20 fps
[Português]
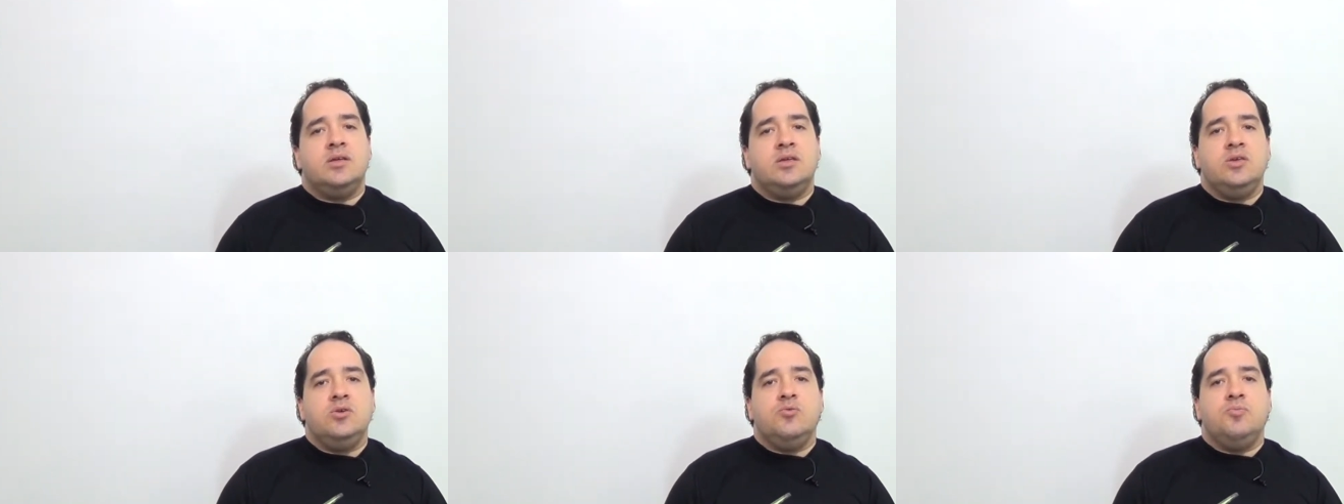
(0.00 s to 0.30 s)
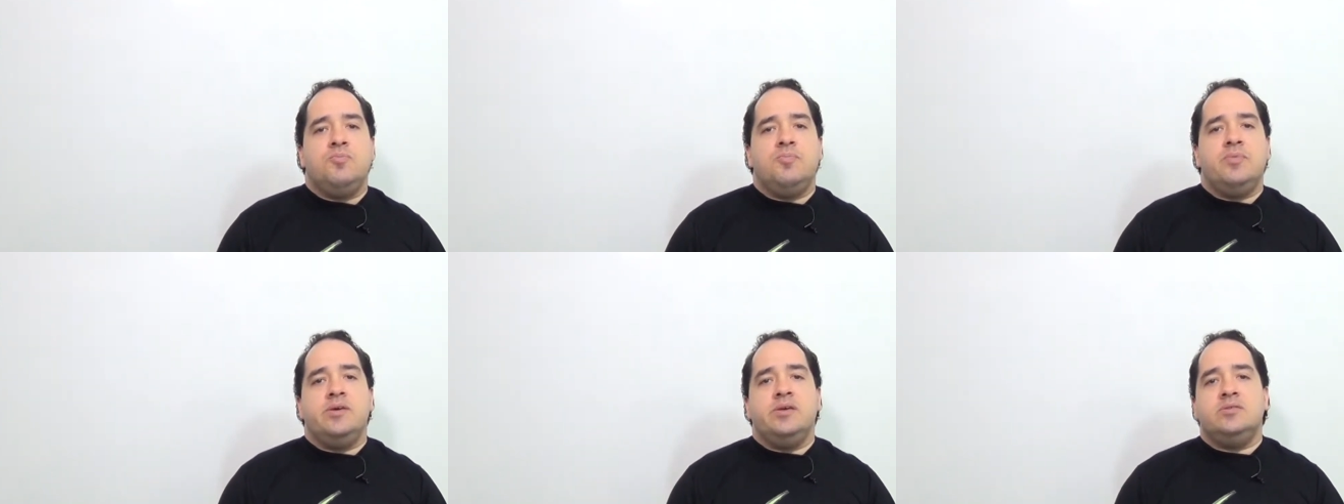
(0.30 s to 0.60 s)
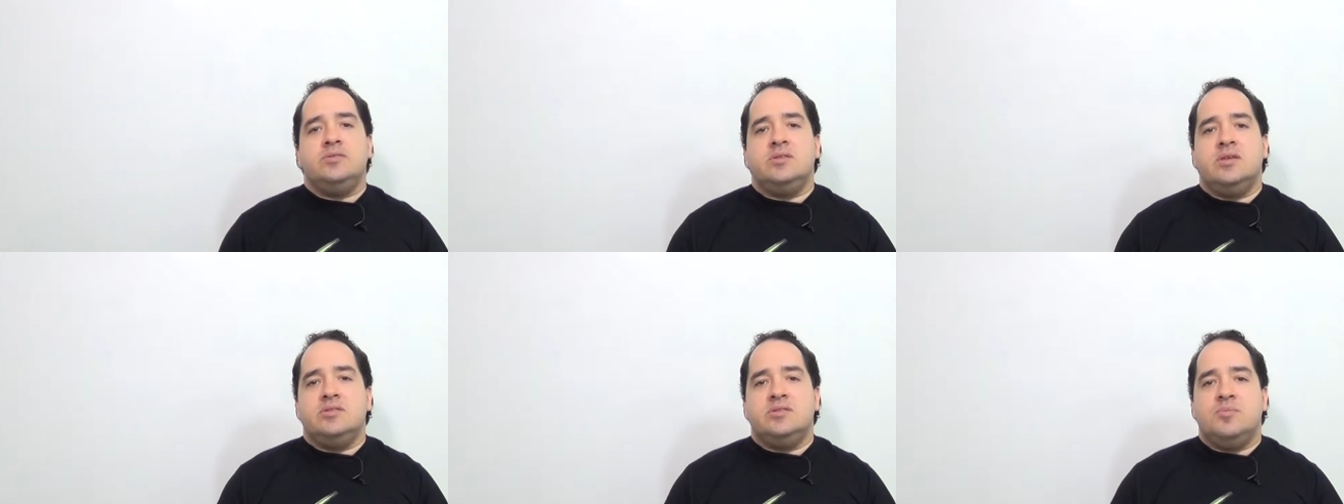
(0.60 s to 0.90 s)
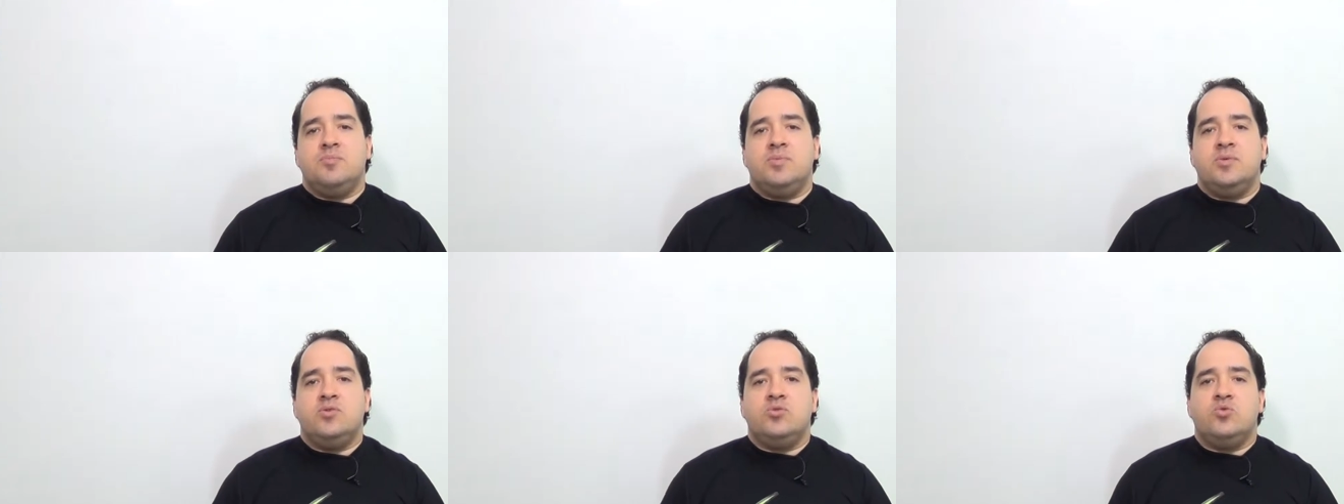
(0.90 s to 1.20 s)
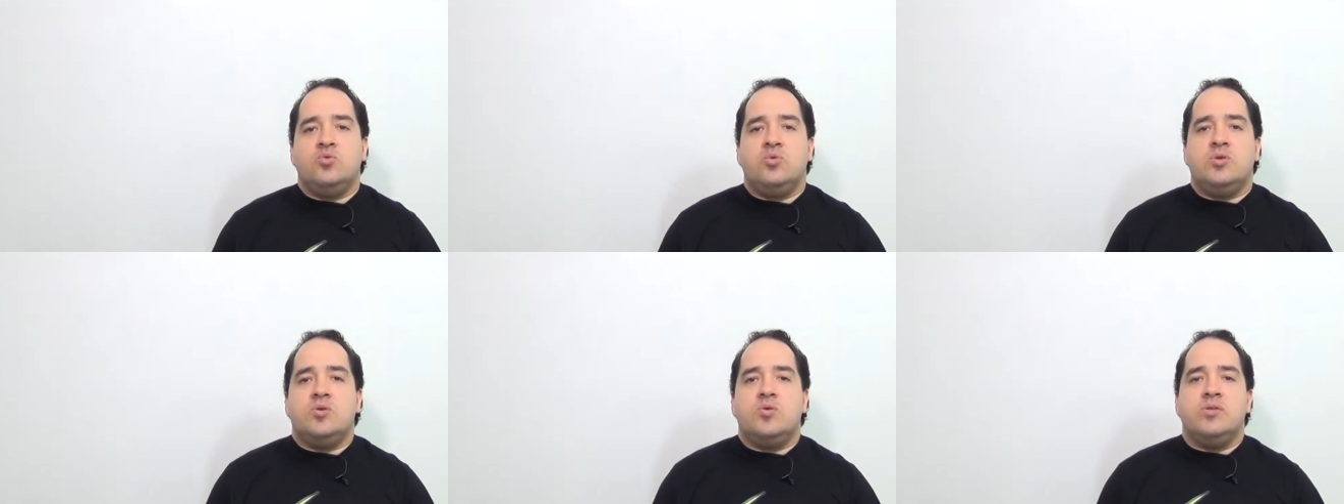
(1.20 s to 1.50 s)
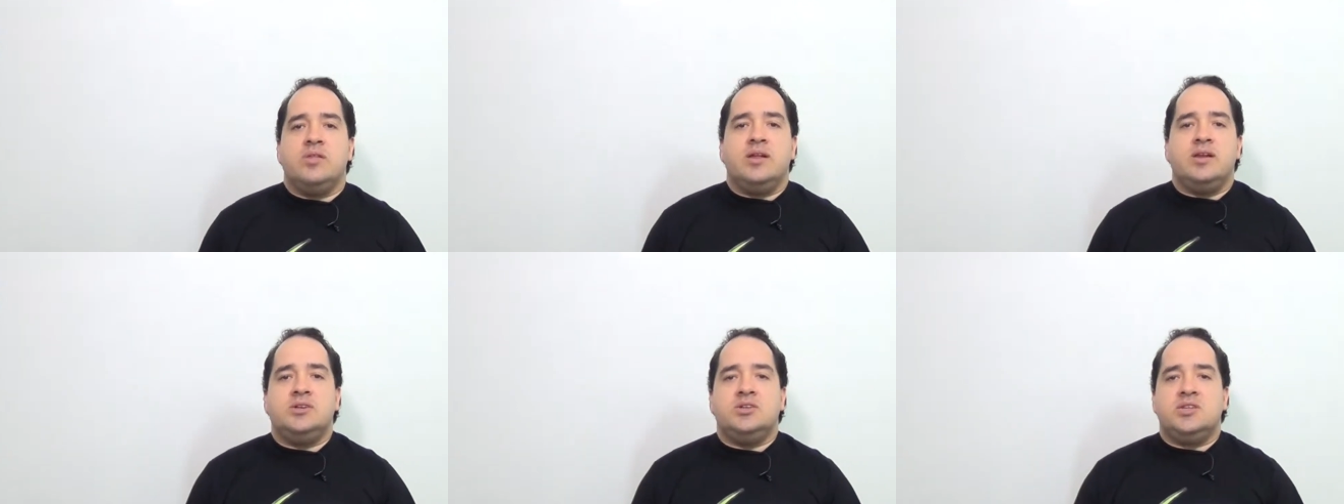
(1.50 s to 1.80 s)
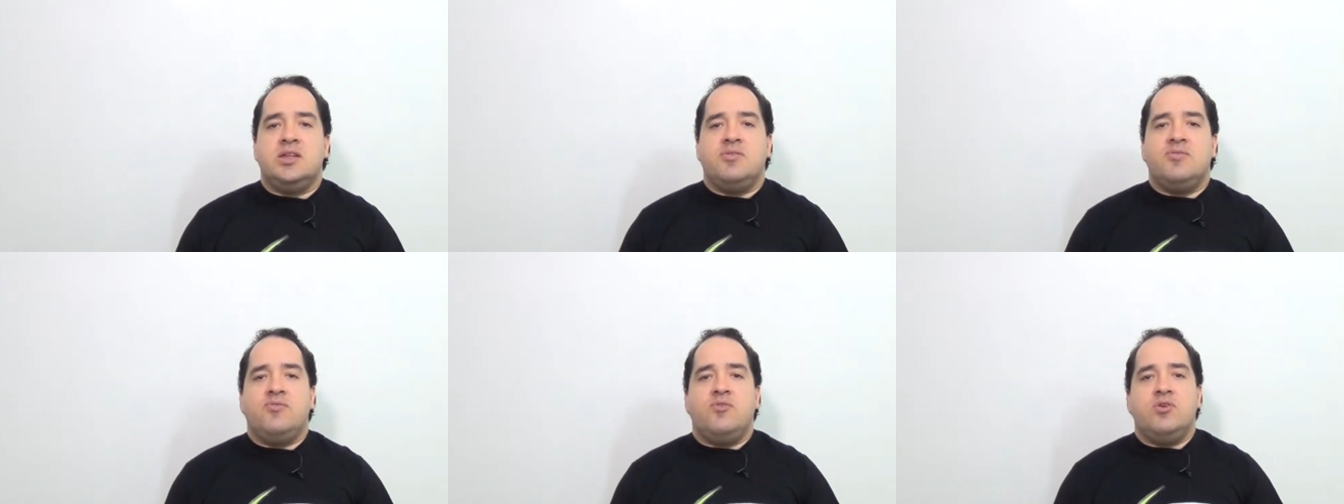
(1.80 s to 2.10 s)
e o peso dessa pessoa quando ela
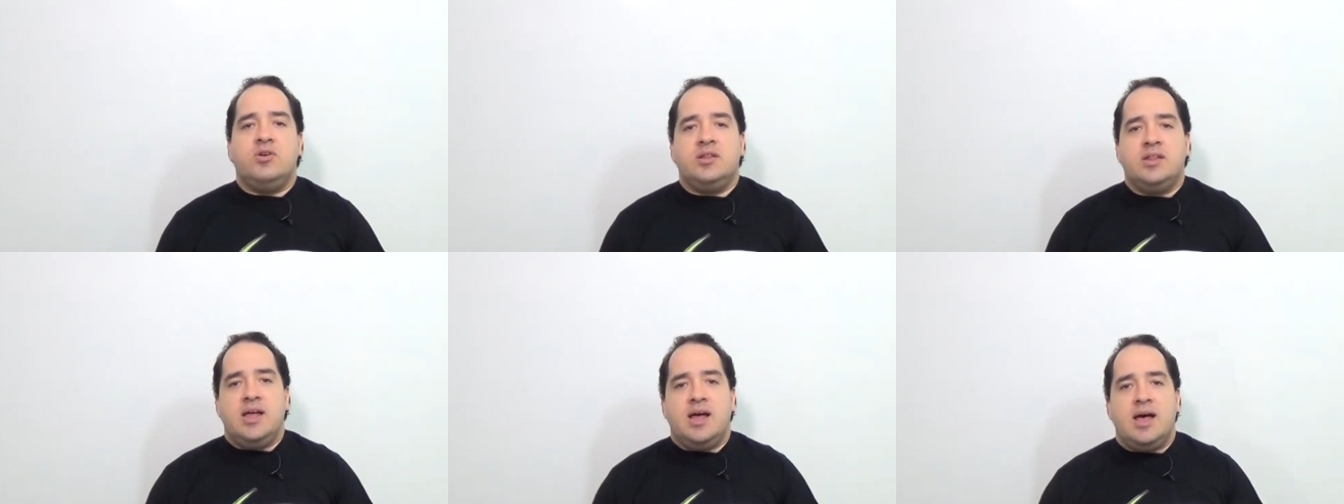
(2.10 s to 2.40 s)
está fora da